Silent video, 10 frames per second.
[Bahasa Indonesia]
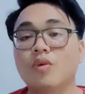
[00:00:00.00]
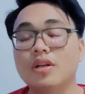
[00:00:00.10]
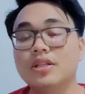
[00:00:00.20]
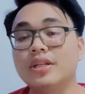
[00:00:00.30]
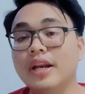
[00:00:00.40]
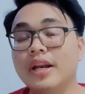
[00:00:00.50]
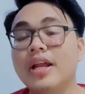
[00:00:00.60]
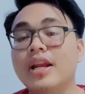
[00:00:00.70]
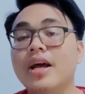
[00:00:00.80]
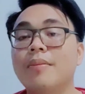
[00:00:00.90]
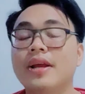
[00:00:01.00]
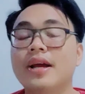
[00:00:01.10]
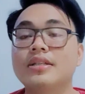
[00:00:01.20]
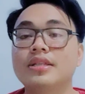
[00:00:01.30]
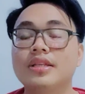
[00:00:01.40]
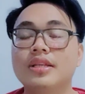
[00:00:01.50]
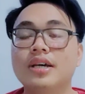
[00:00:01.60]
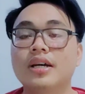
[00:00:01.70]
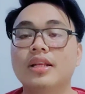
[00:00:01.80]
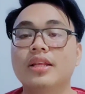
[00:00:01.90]
keluar sendiri dari
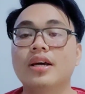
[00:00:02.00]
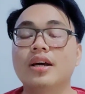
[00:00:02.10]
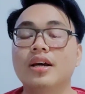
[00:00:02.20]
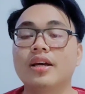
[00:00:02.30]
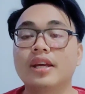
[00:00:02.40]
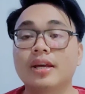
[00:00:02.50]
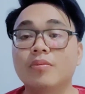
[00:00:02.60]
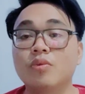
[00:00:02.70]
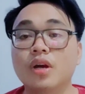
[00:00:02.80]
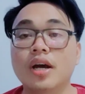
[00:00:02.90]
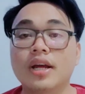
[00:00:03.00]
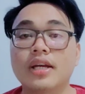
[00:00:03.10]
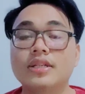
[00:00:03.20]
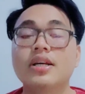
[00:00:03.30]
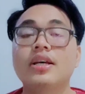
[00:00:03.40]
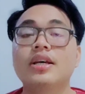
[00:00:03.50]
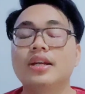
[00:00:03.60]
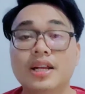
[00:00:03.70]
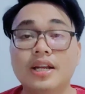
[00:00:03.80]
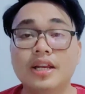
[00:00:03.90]
aplikasi yang kita ingin buka ya guys
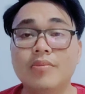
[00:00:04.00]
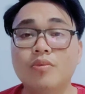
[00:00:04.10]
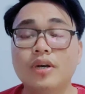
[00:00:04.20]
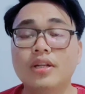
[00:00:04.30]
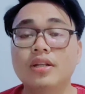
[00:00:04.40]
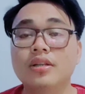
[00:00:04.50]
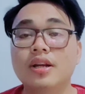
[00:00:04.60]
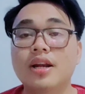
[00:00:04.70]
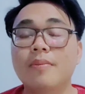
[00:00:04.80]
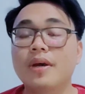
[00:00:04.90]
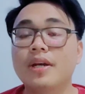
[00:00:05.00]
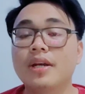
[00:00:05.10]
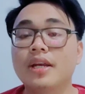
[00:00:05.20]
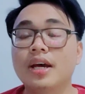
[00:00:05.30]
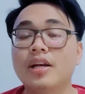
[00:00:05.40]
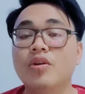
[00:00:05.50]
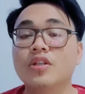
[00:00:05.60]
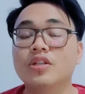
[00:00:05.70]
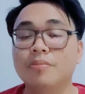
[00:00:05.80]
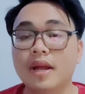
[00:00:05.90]
masalah ini mungkin terdapat di
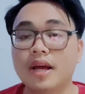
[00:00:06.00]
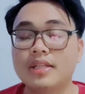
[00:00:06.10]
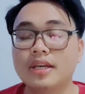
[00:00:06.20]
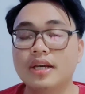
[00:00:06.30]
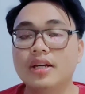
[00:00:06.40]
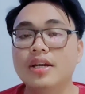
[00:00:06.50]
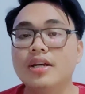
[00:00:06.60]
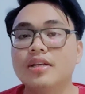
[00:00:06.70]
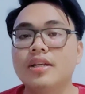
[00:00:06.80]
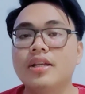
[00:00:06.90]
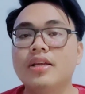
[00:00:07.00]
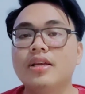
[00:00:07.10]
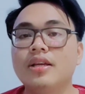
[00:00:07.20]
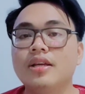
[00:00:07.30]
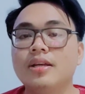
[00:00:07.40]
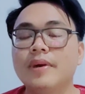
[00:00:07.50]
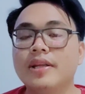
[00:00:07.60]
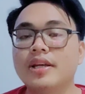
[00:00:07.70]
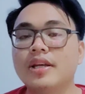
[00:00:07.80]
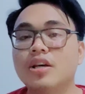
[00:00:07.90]
Android 11 ya jadi
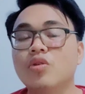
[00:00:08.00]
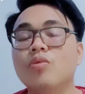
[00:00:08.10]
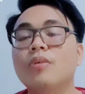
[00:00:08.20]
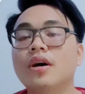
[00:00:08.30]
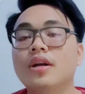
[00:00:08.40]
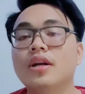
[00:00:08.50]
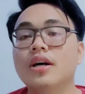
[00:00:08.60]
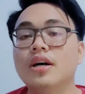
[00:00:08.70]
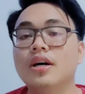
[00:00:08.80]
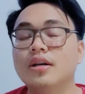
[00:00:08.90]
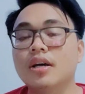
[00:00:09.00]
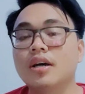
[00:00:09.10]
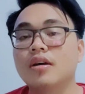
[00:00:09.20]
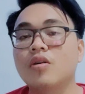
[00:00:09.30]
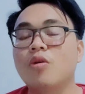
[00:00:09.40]
banyak di grup ada yang